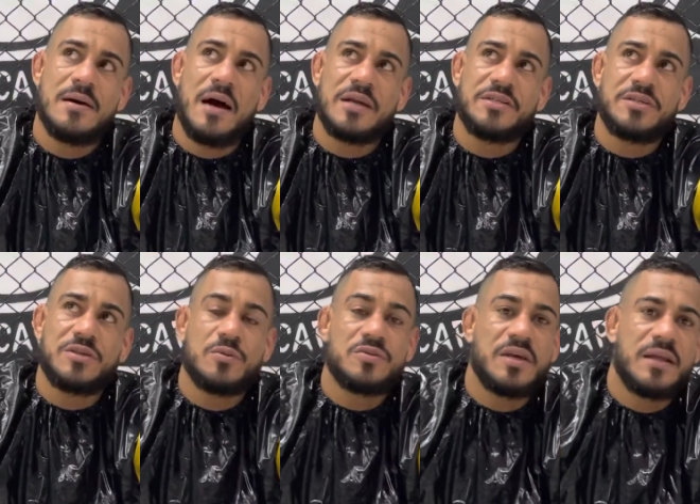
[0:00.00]
a gente
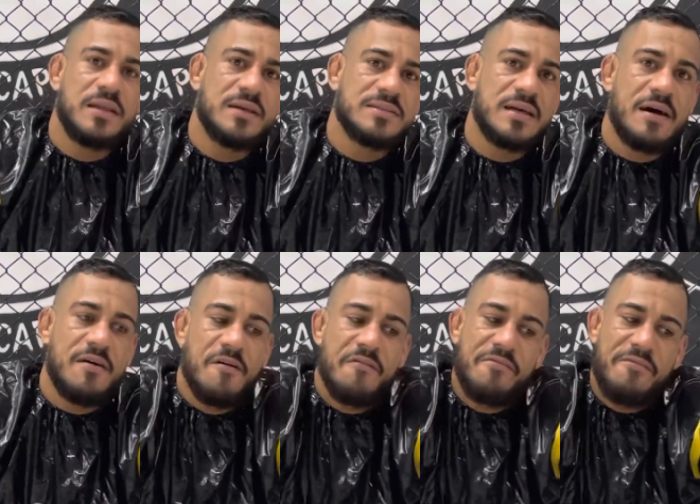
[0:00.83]
com certeza
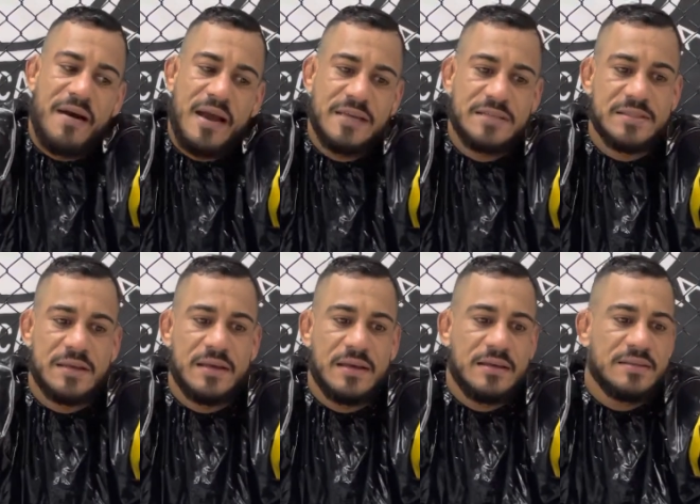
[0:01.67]
faz
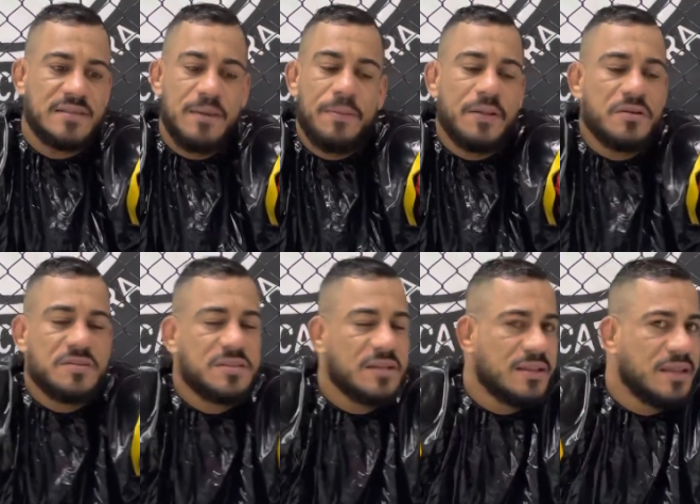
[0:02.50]
sempre a nossa
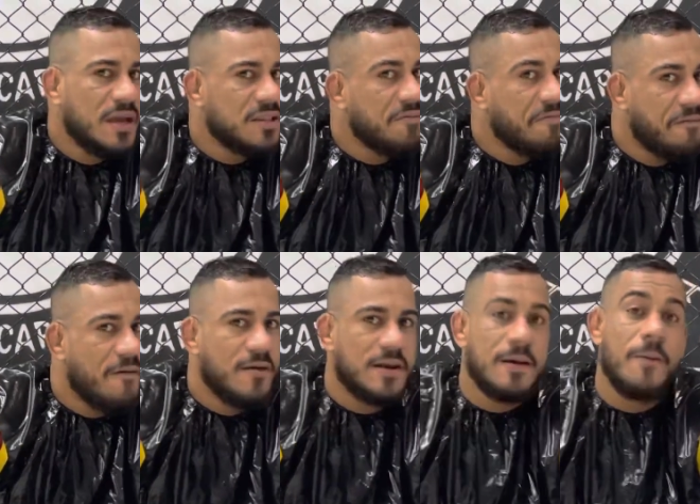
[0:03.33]
estratégia
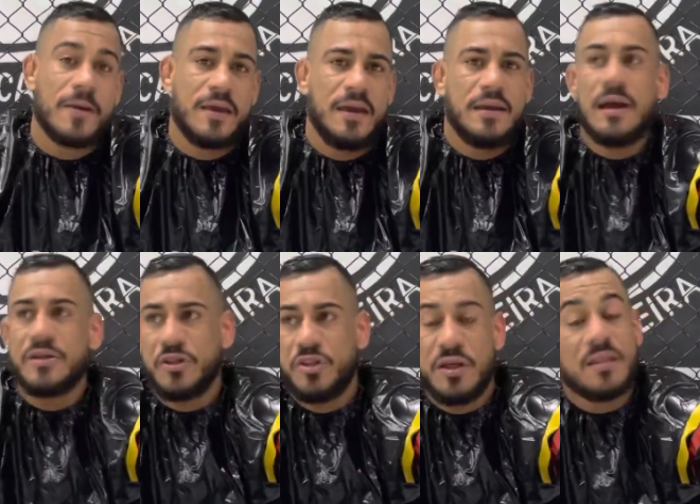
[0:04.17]
fora, ok? A
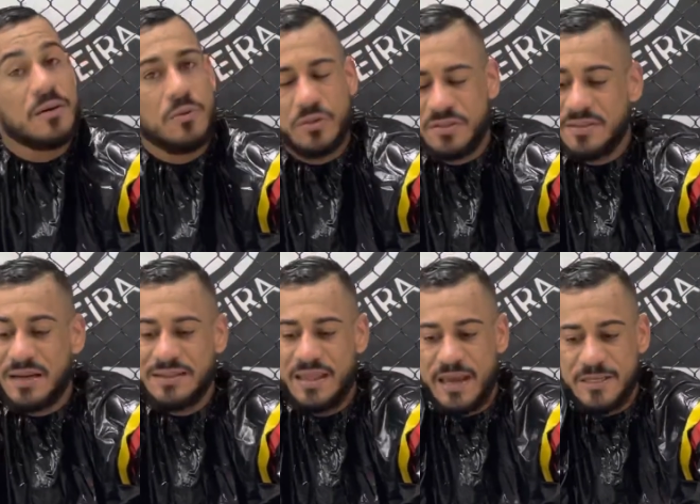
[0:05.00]
gente entra com outra
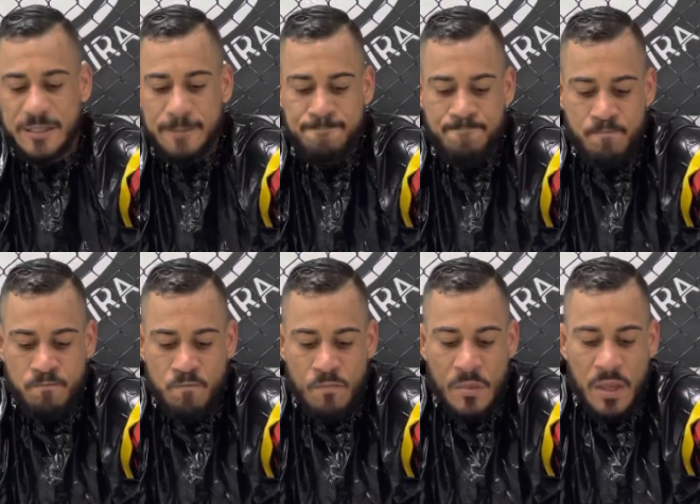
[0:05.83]
estratégia.
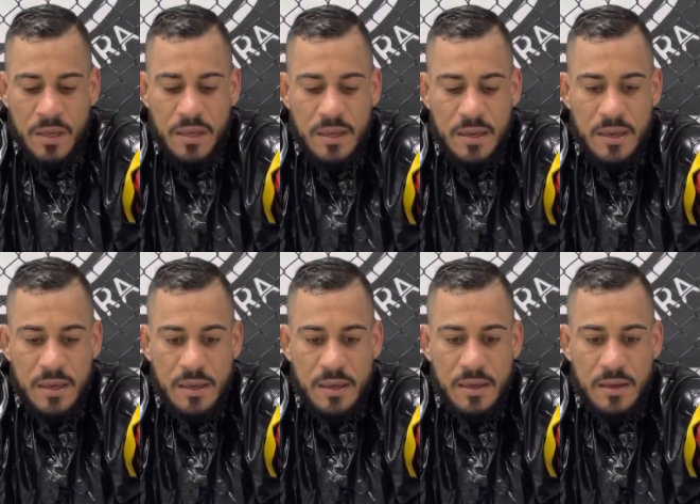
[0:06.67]

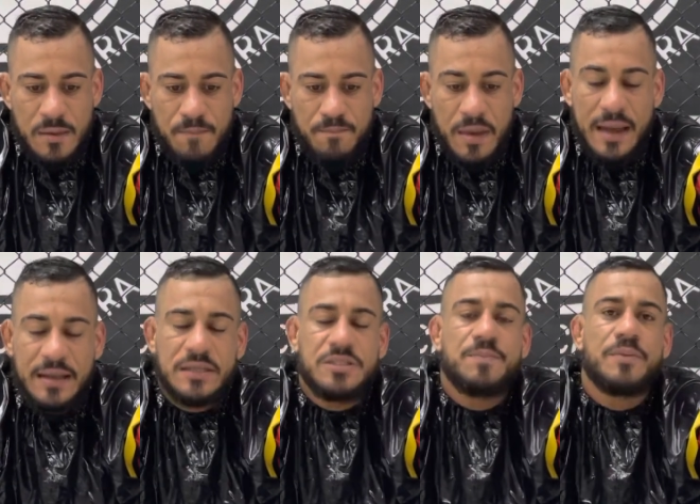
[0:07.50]
E é
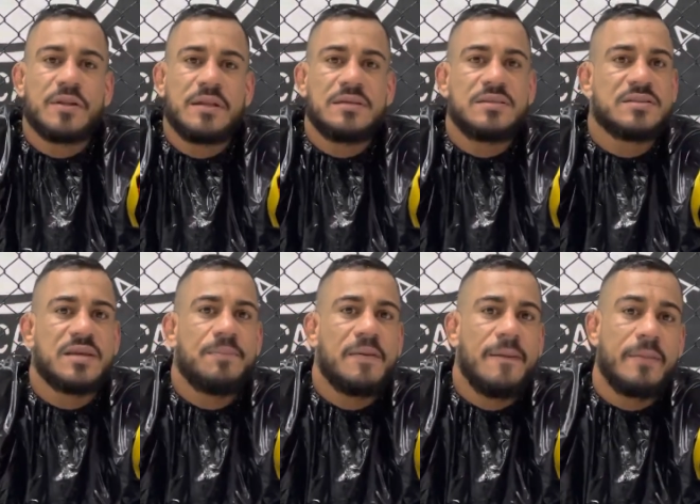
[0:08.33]
grande importância
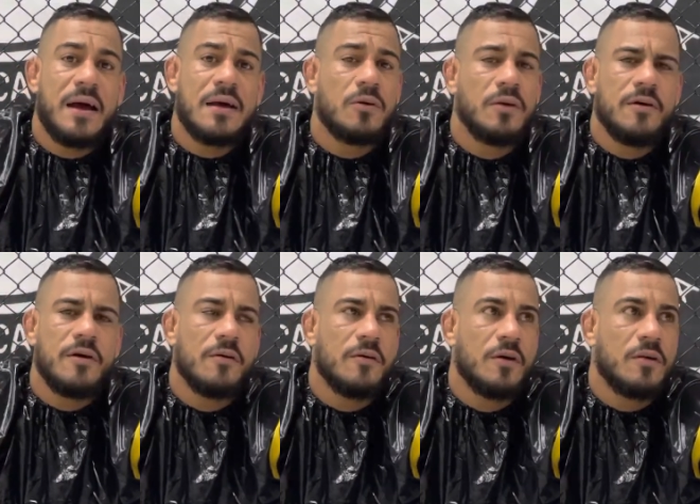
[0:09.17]
sempre lembrar que eu,
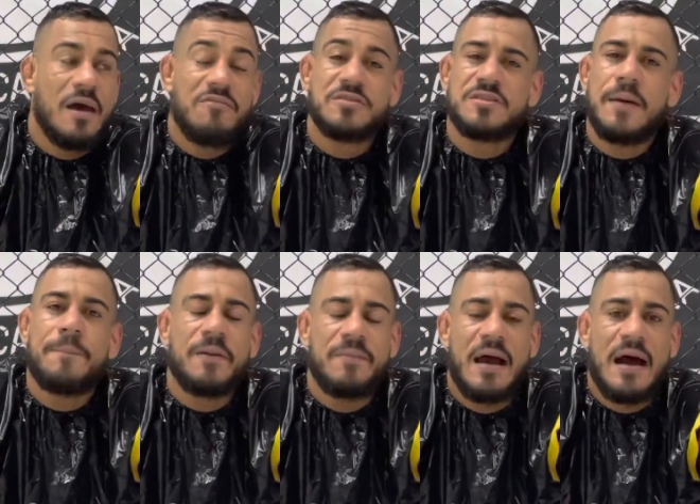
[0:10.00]
eu, eu, levo
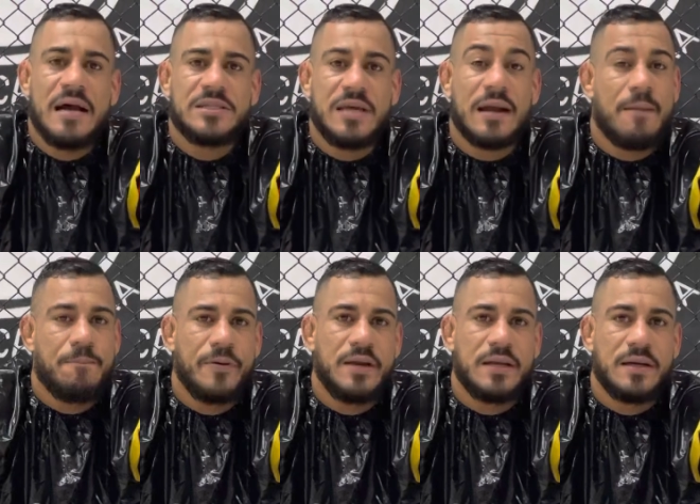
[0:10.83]
sempre a minha arte, a
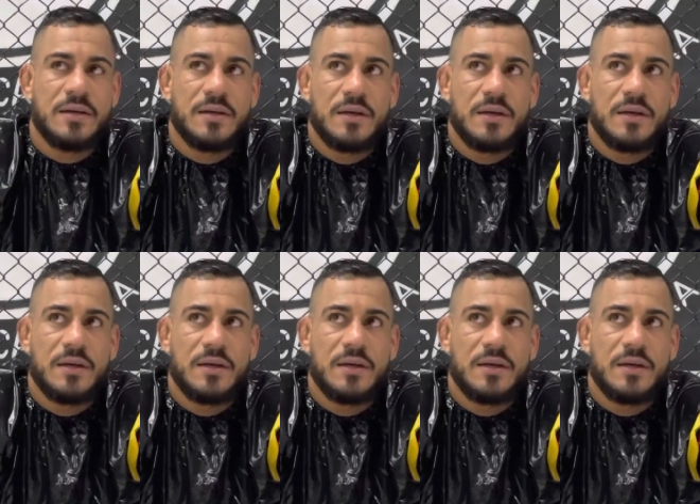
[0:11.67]
capoeira.